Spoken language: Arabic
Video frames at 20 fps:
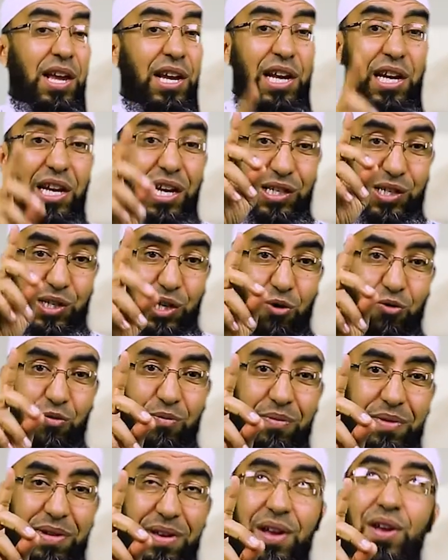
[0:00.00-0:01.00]
إلا
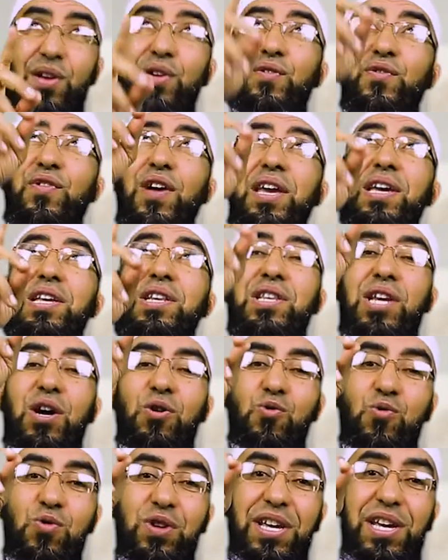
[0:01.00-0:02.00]
الصوم
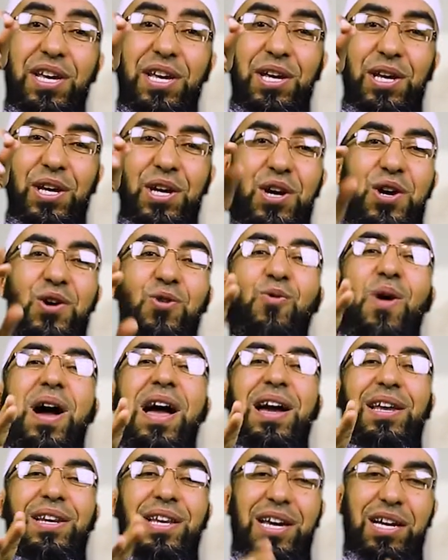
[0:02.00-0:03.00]
فإنه لي
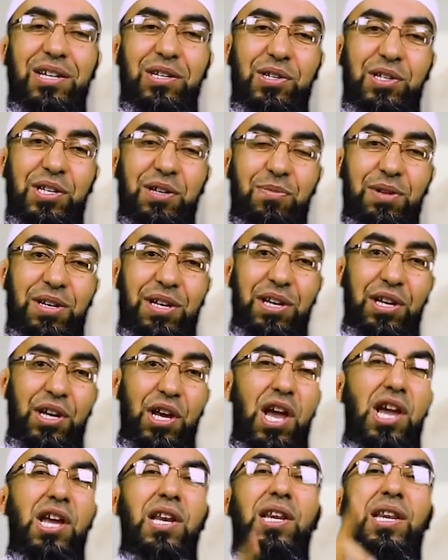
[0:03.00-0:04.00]
وأنا أجزي به
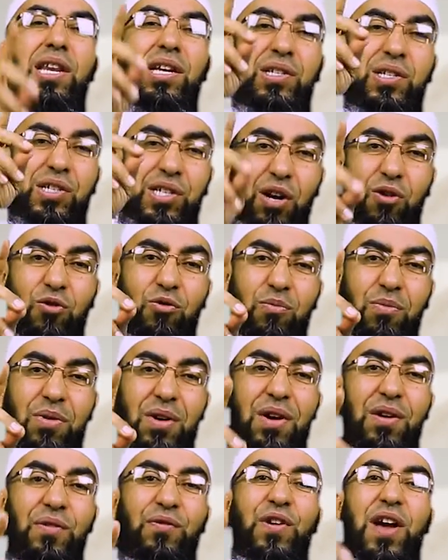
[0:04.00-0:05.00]
إلا الصوم
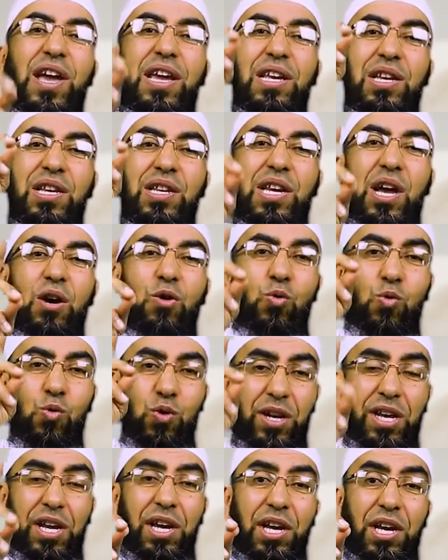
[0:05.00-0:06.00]
فإنه
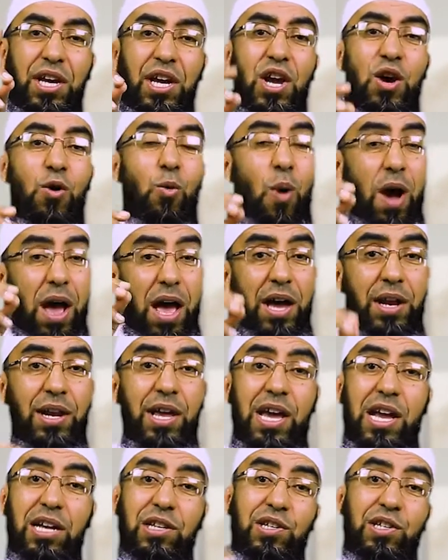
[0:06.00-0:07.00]
لي
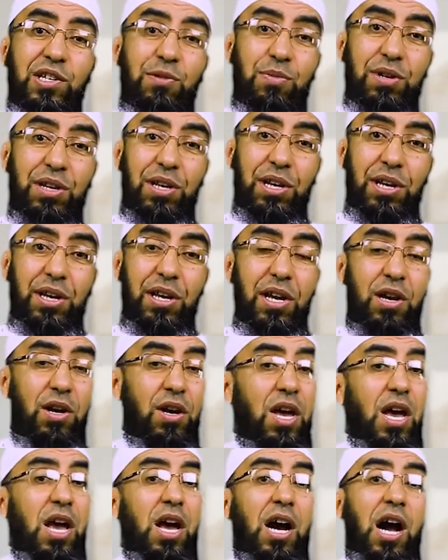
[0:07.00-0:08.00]
وأنا أجزي به
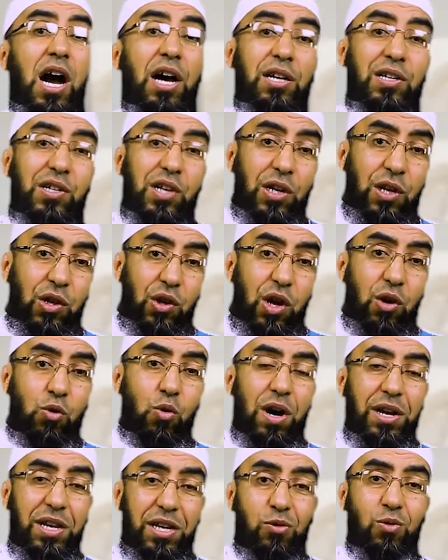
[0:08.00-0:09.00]
قال صلى
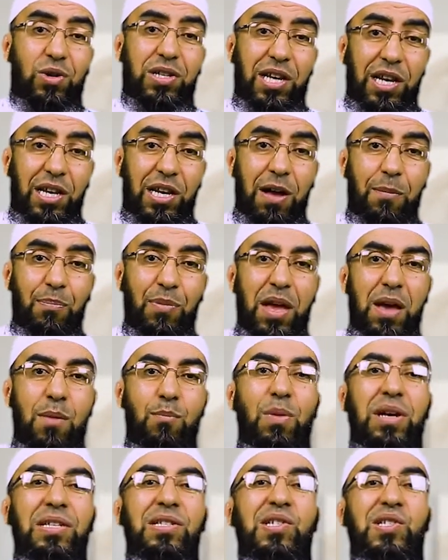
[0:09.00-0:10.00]
الله عليه وسلم
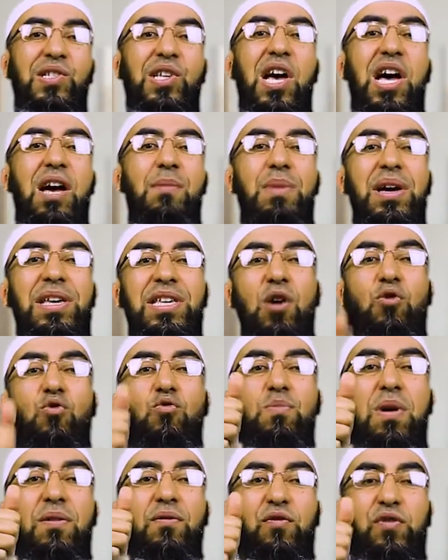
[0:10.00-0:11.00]
من صام
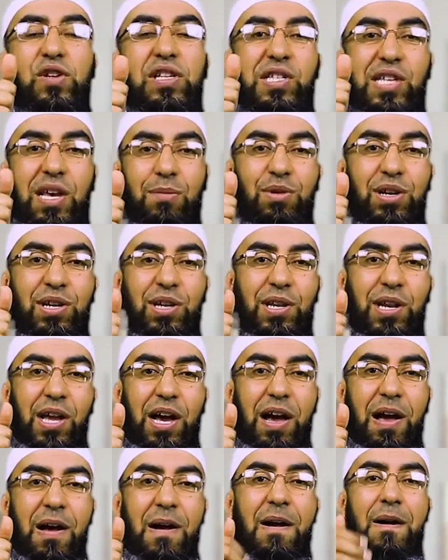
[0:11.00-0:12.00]
يوما في سبيل
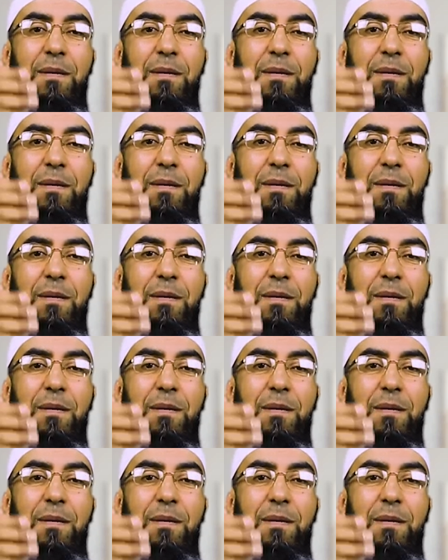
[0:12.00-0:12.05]
الله